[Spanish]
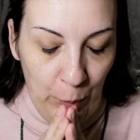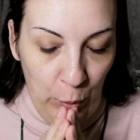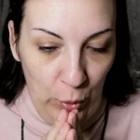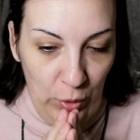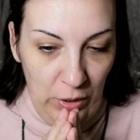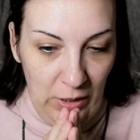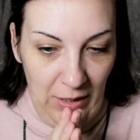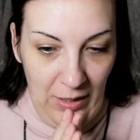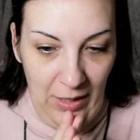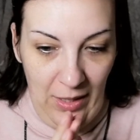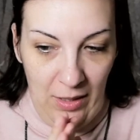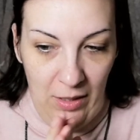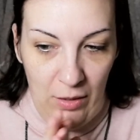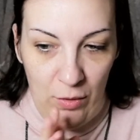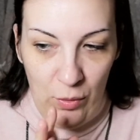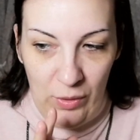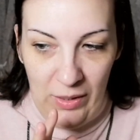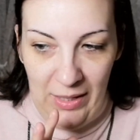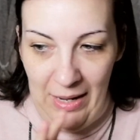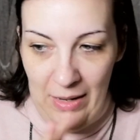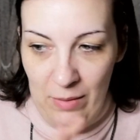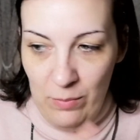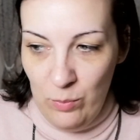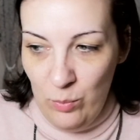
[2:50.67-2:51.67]
porque ya
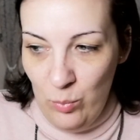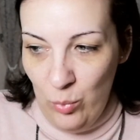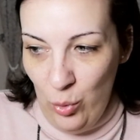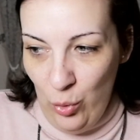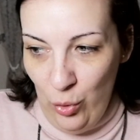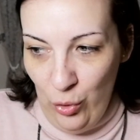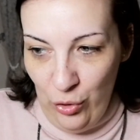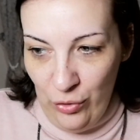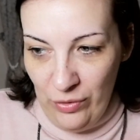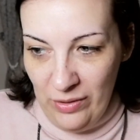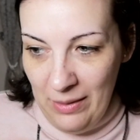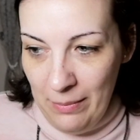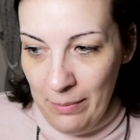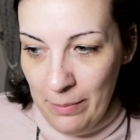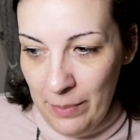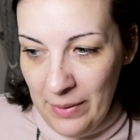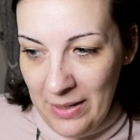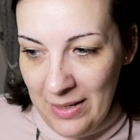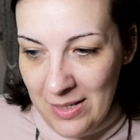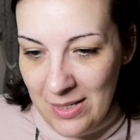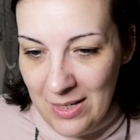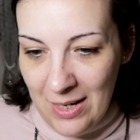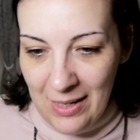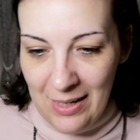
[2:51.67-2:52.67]
digo que hay mogollón de
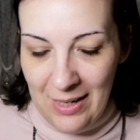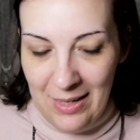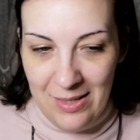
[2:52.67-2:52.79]
empresas